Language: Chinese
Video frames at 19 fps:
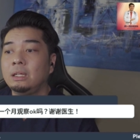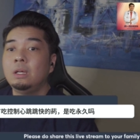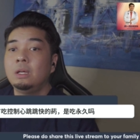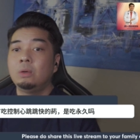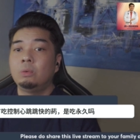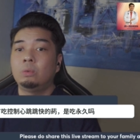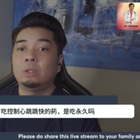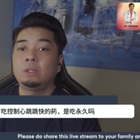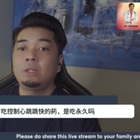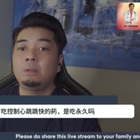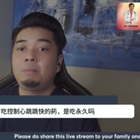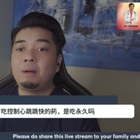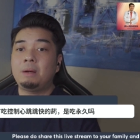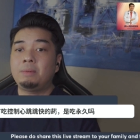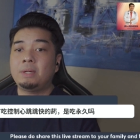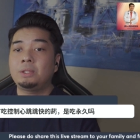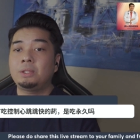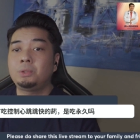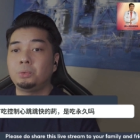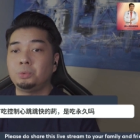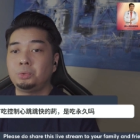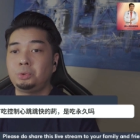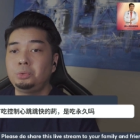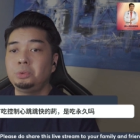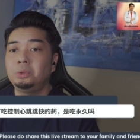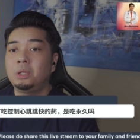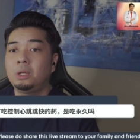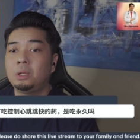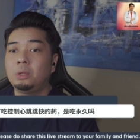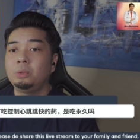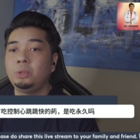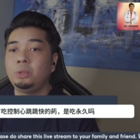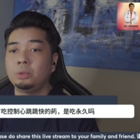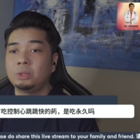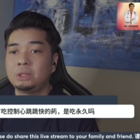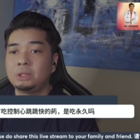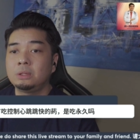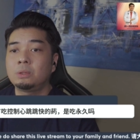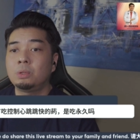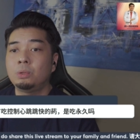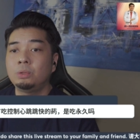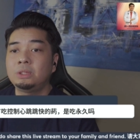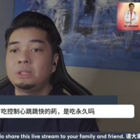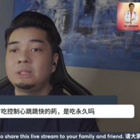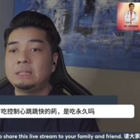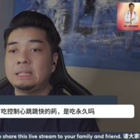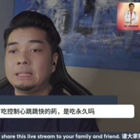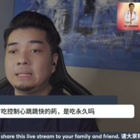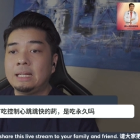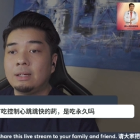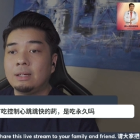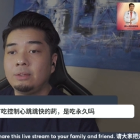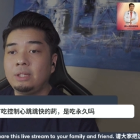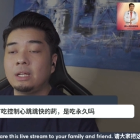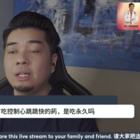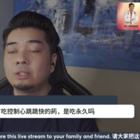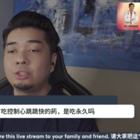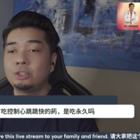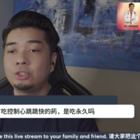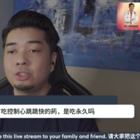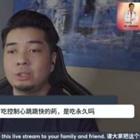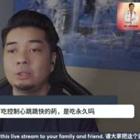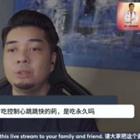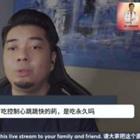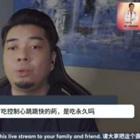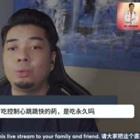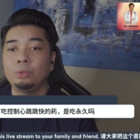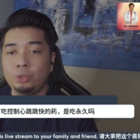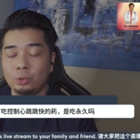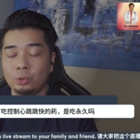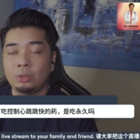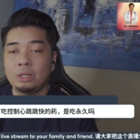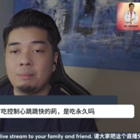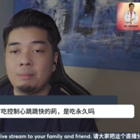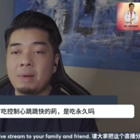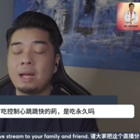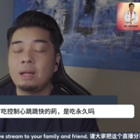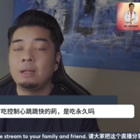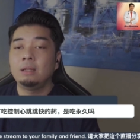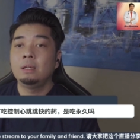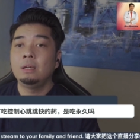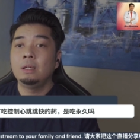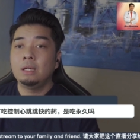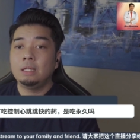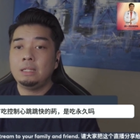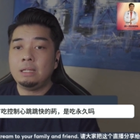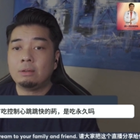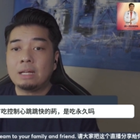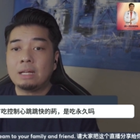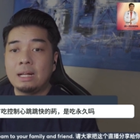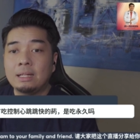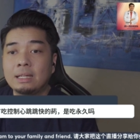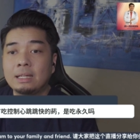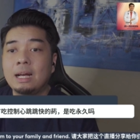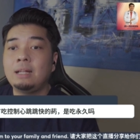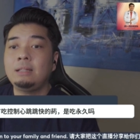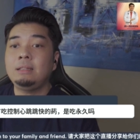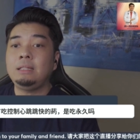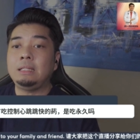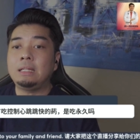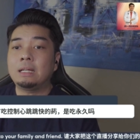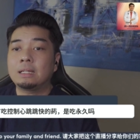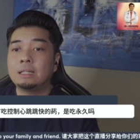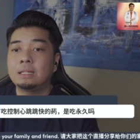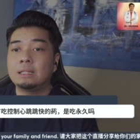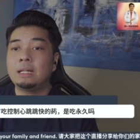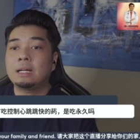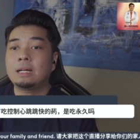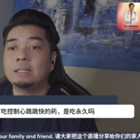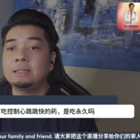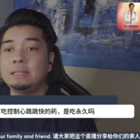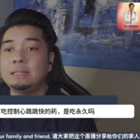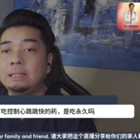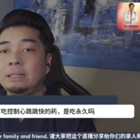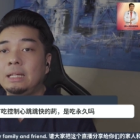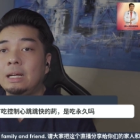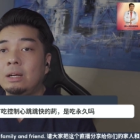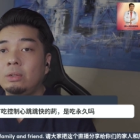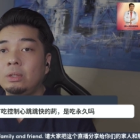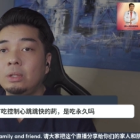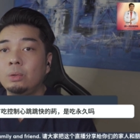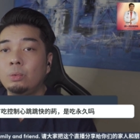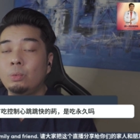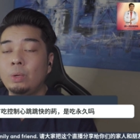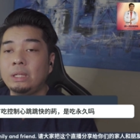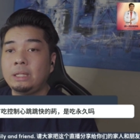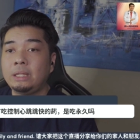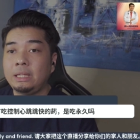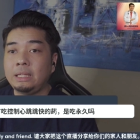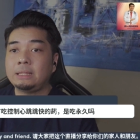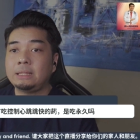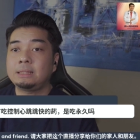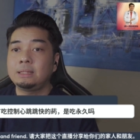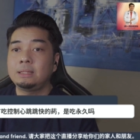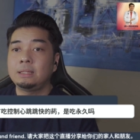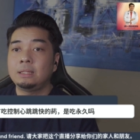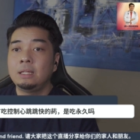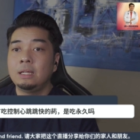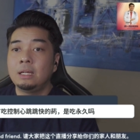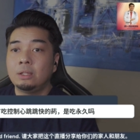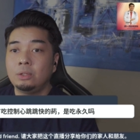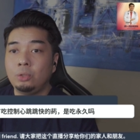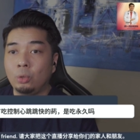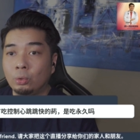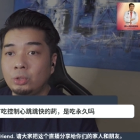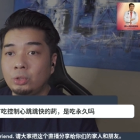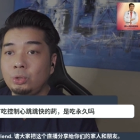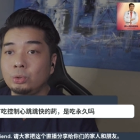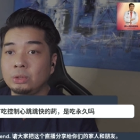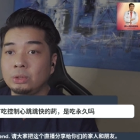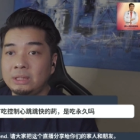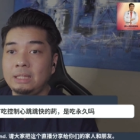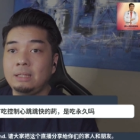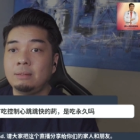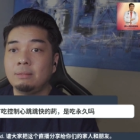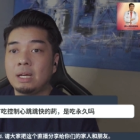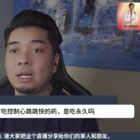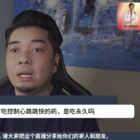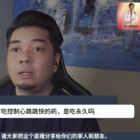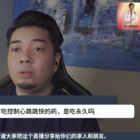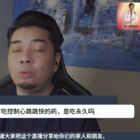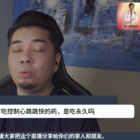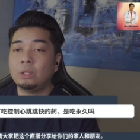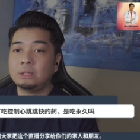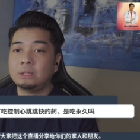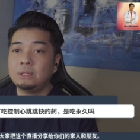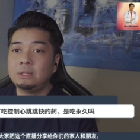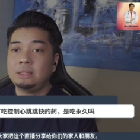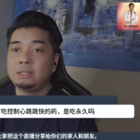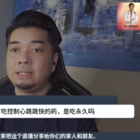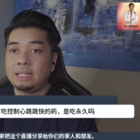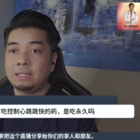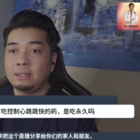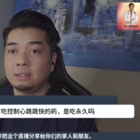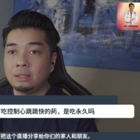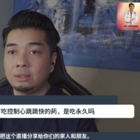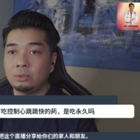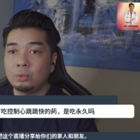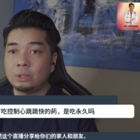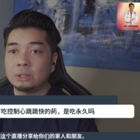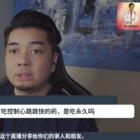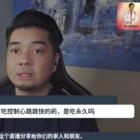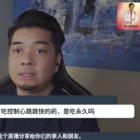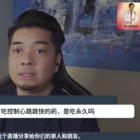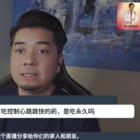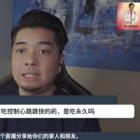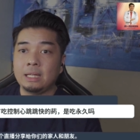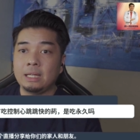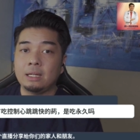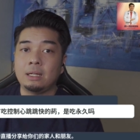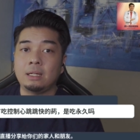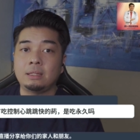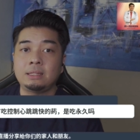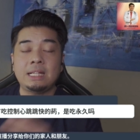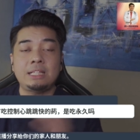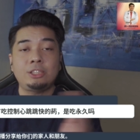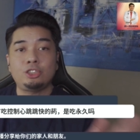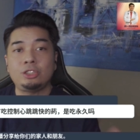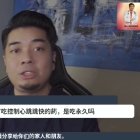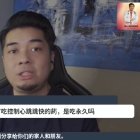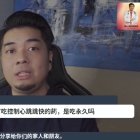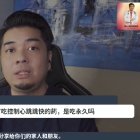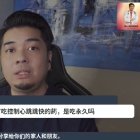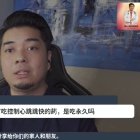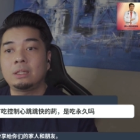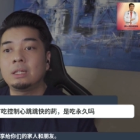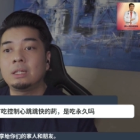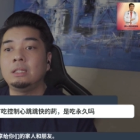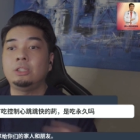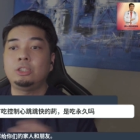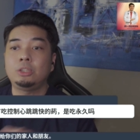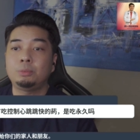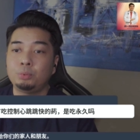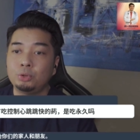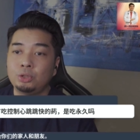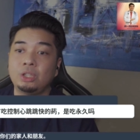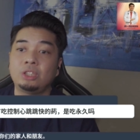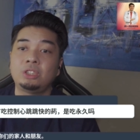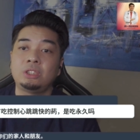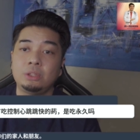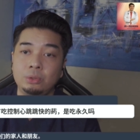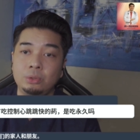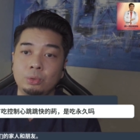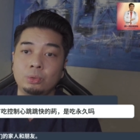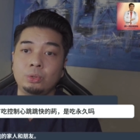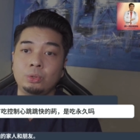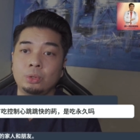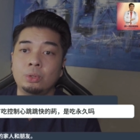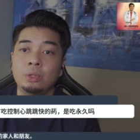我的爸爸手术后有吃控制心跳药，是吃永久的吗？要看看你那个那个心跳的问题是永久性吗？如果是间，如果是间啊，暂时性的，可能就不需要吃永久。